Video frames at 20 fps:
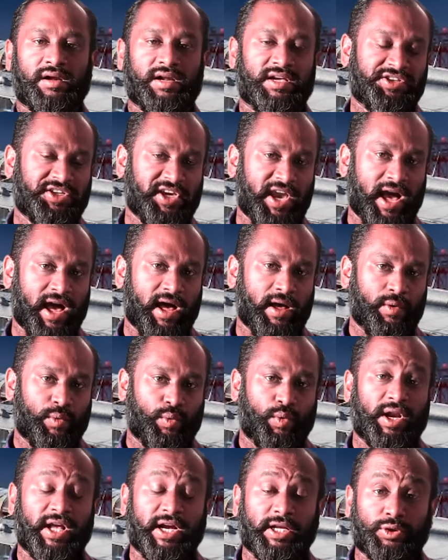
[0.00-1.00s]
ரஷ்யா
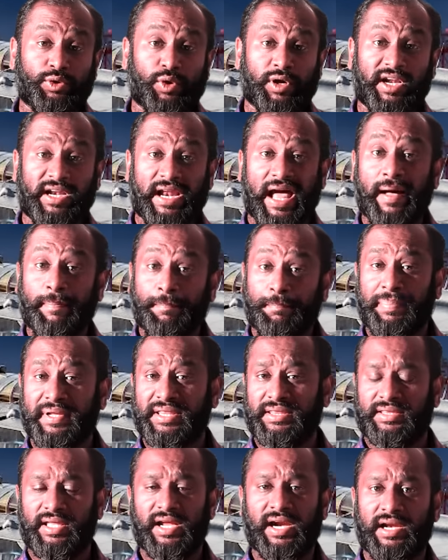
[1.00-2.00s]
உலகத்தோட
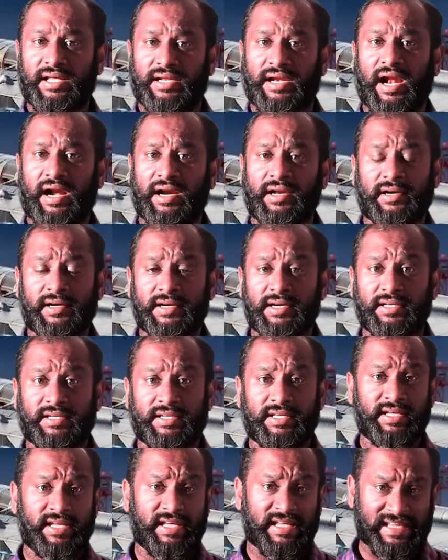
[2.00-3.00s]
நாற்பத்தேழு
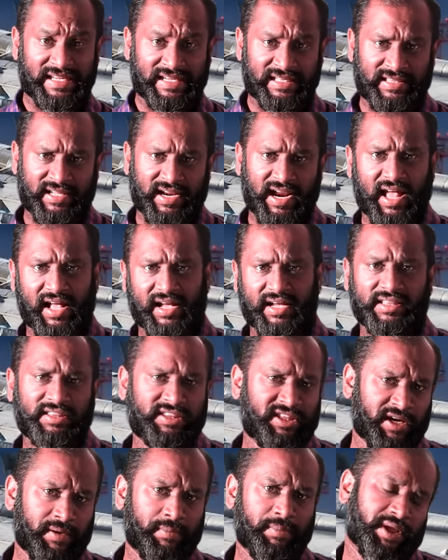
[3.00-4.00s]
நாடுகளுக்கு எதிராக
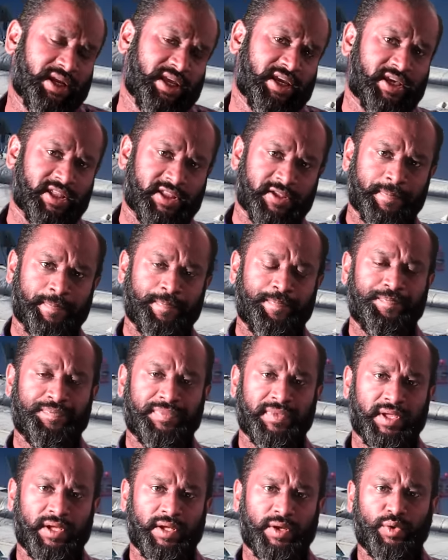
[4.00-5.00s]
திரும்பி நிற்கிது
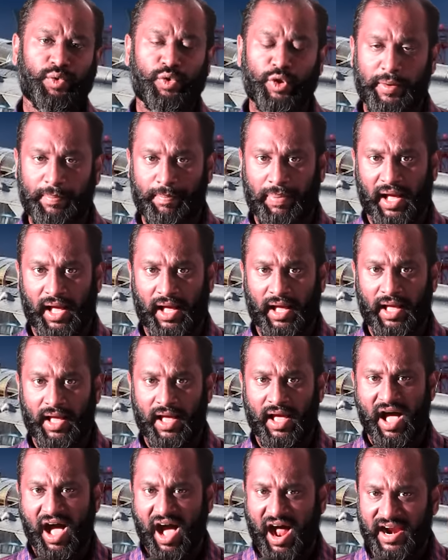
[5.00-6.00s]
குறிப்பா
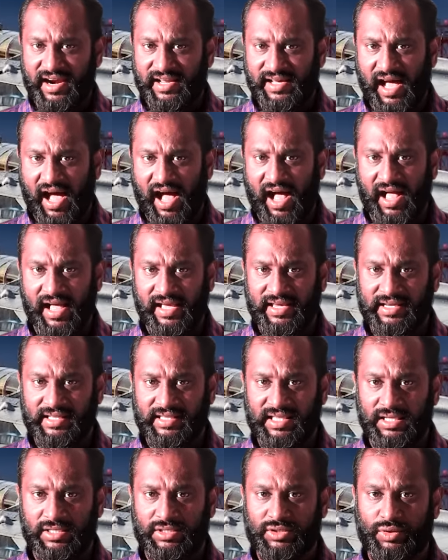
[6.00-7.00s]
அணு
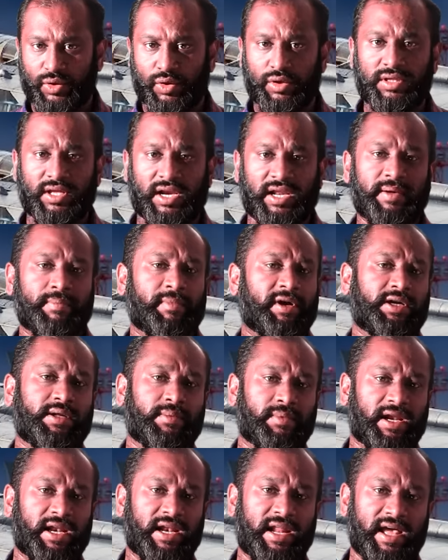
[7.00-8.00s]
ஆயுத சோதனை
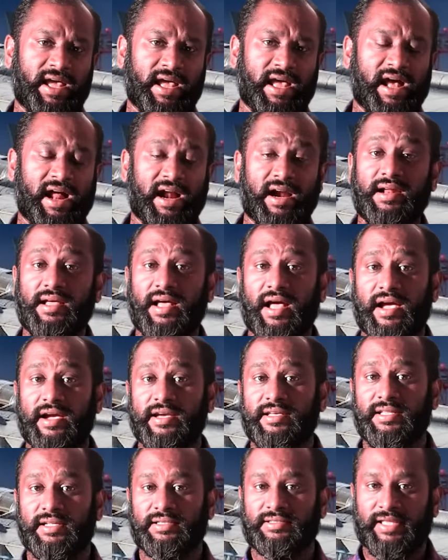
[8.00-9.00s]
மட்டுமல்ல அணு
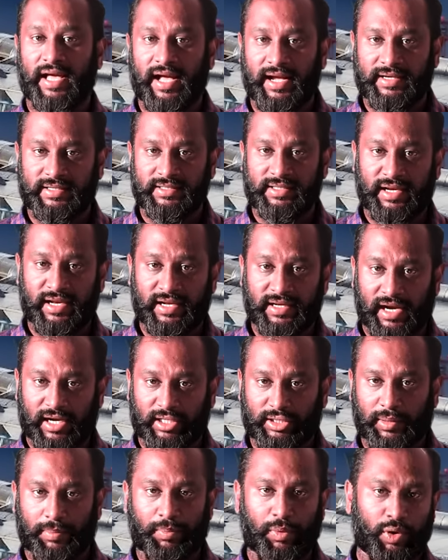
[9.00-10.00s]
ஆயுத தாக்குதலை
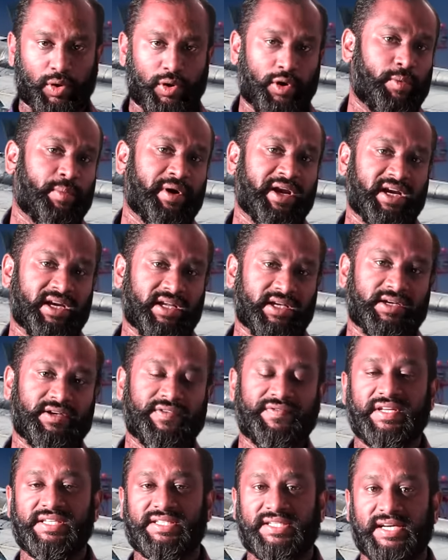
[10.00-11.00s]
நடத்த போகிறோம் அப்படின்னு
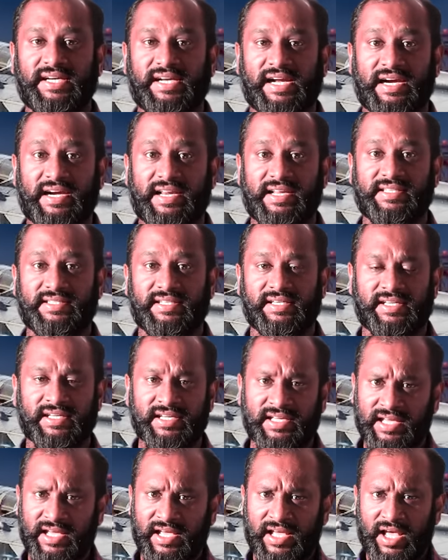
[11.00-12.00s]
வெஸ்டர்ன் கண்ட்ரீஸுக்கு